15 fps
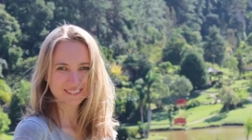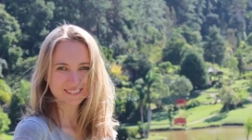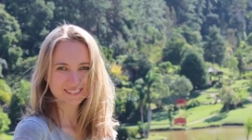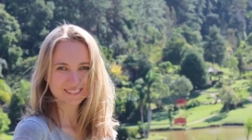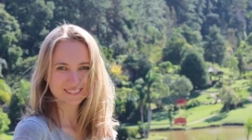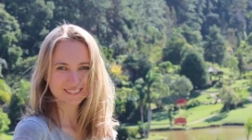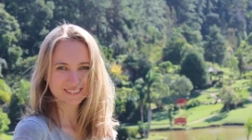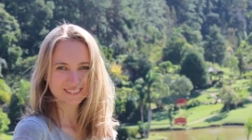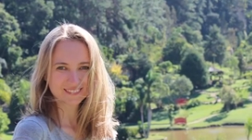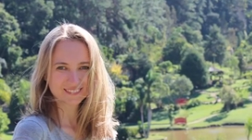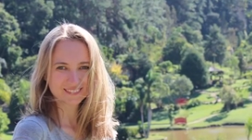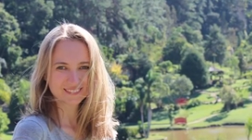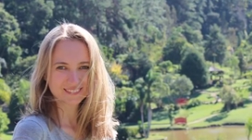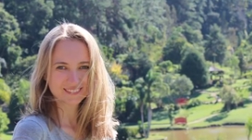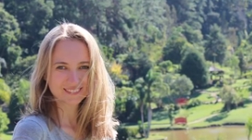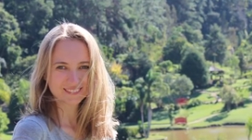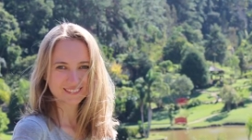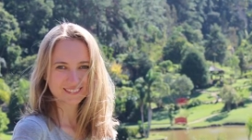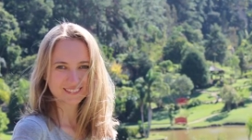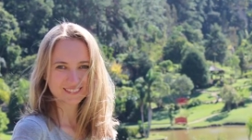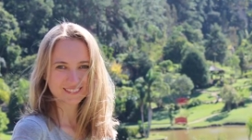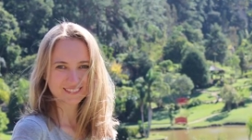И думаю, я сделала себе
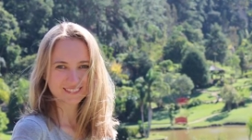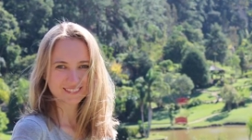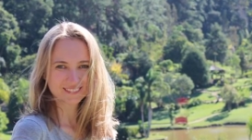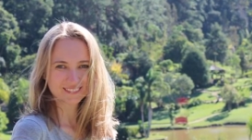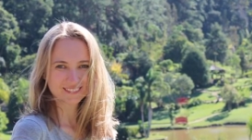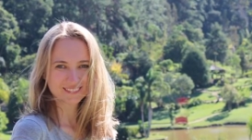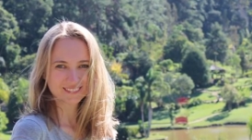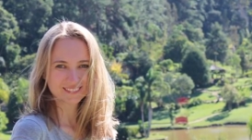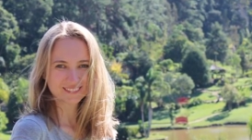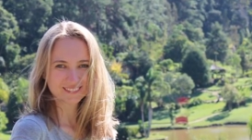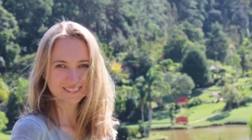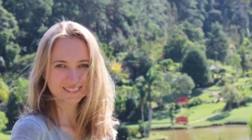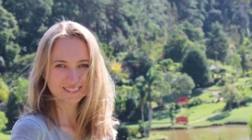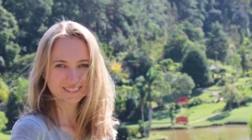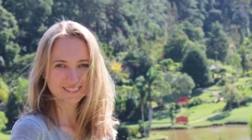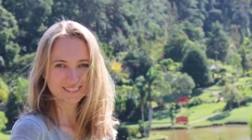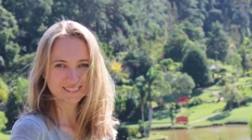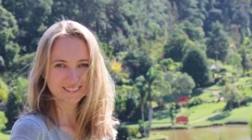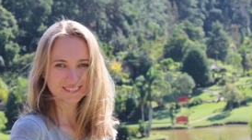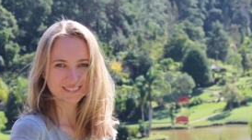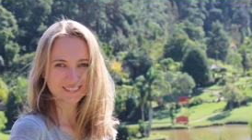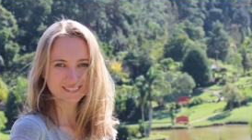красивые локоны, ну, не как у
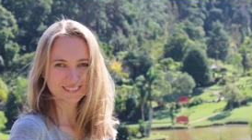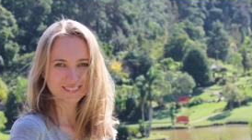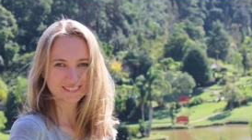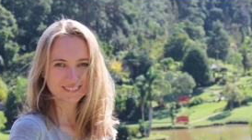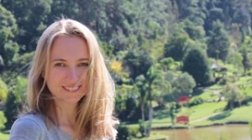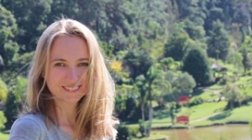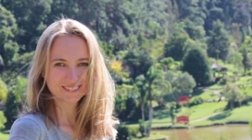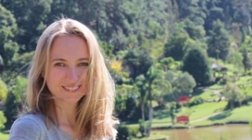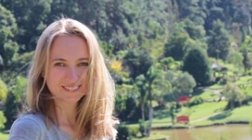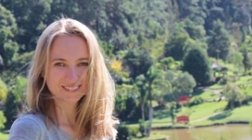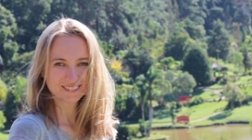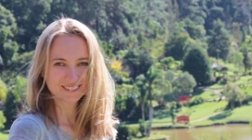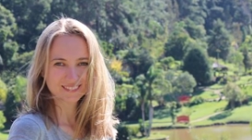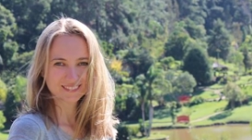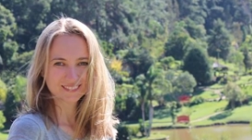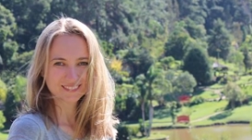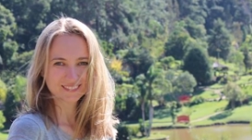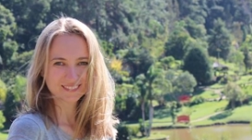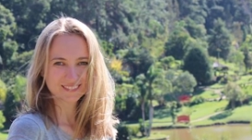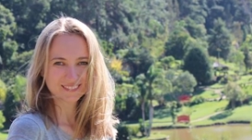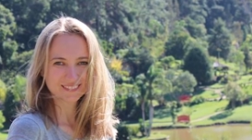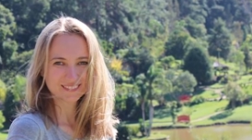рабыни Изауры, но
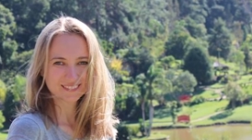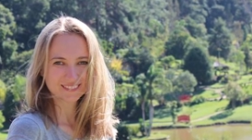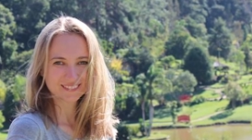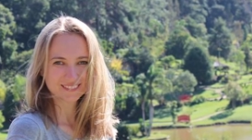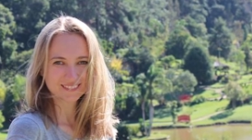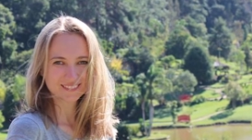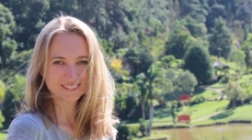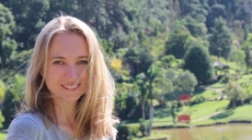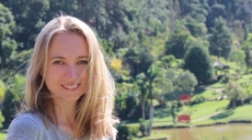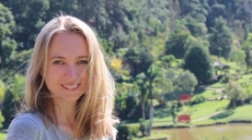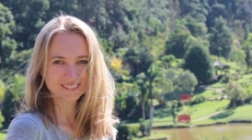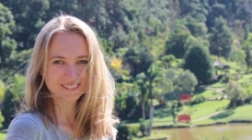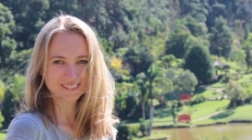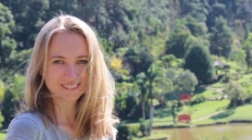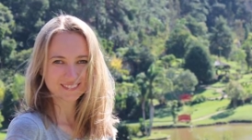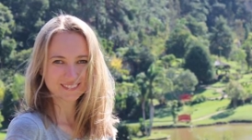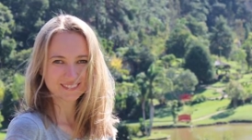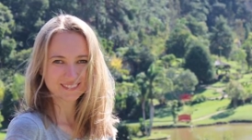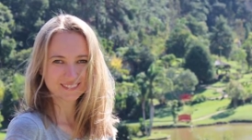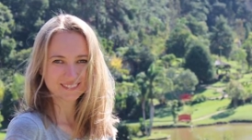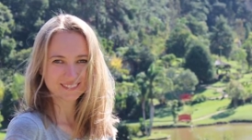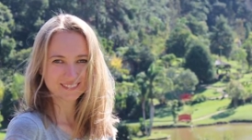посовременнее.
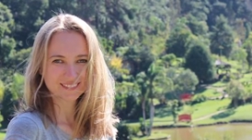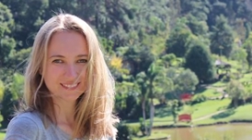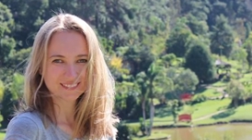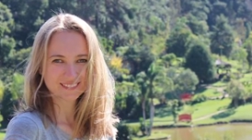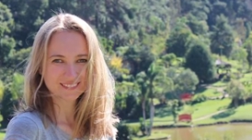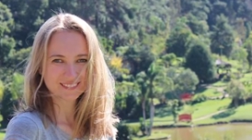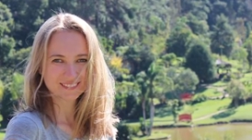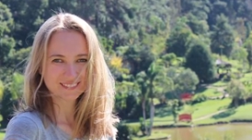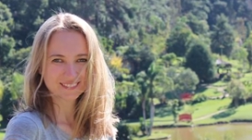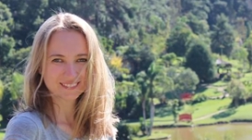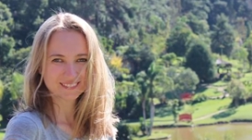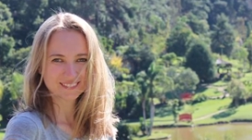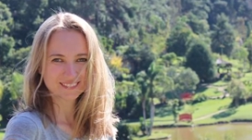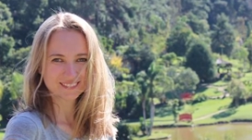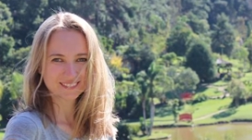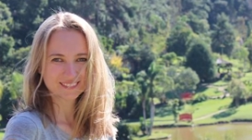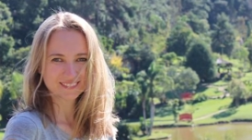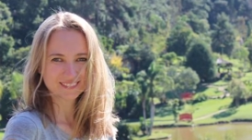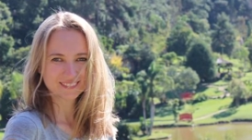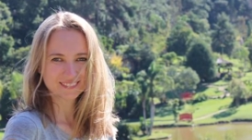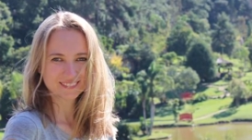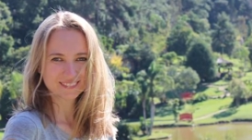Накрутила,
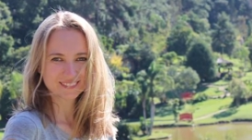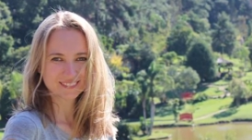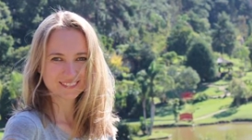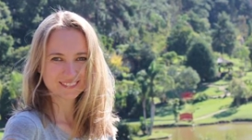вышла, и